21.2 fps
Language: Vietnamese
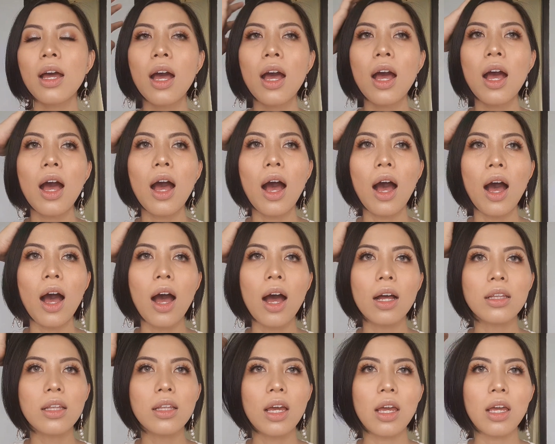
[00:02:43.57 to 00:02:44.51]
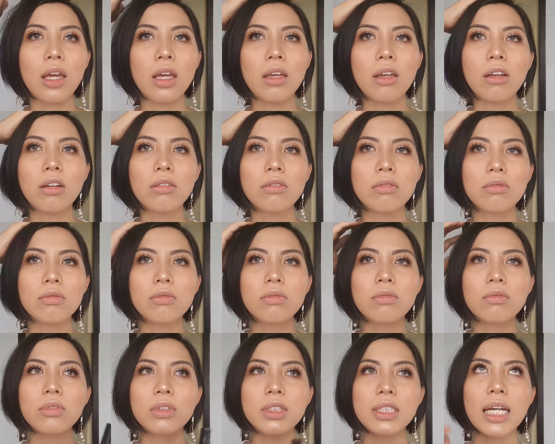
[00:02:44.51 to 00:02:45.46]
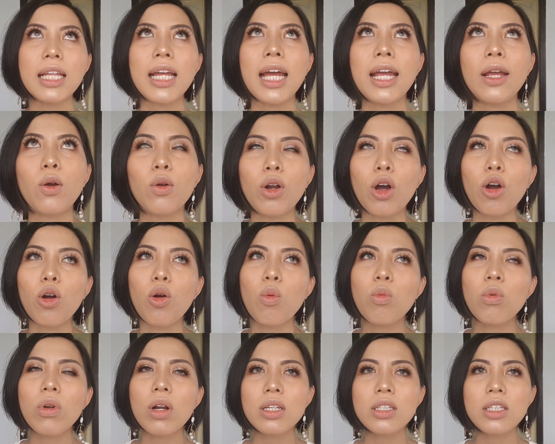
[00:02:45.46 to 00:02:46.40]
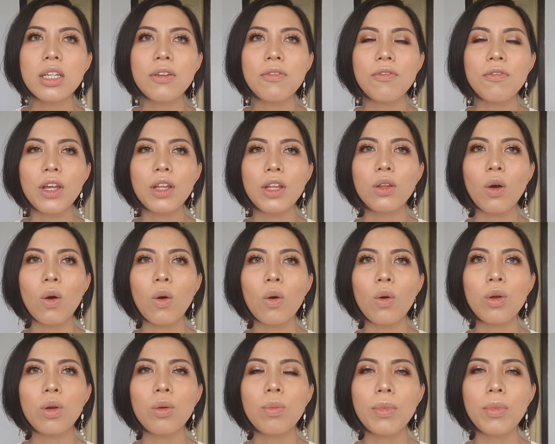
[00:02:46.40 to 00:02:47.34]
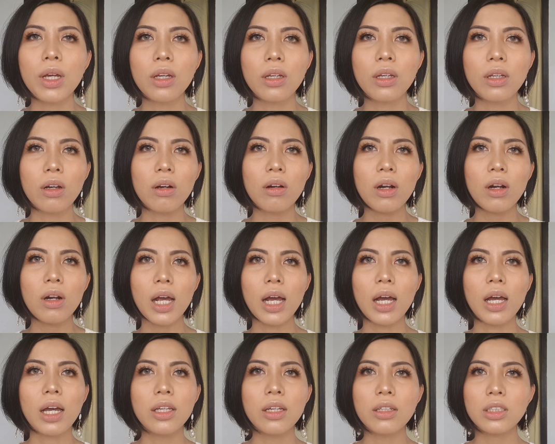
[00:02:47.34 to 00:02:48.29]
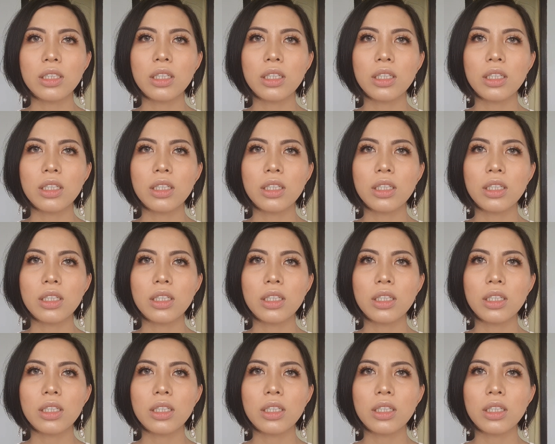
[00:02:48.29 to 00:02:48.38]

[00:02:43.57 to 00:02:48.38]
à, thì giá thành của nó cũng rất là sinh viên thôi mình nhớ là hình như chỉ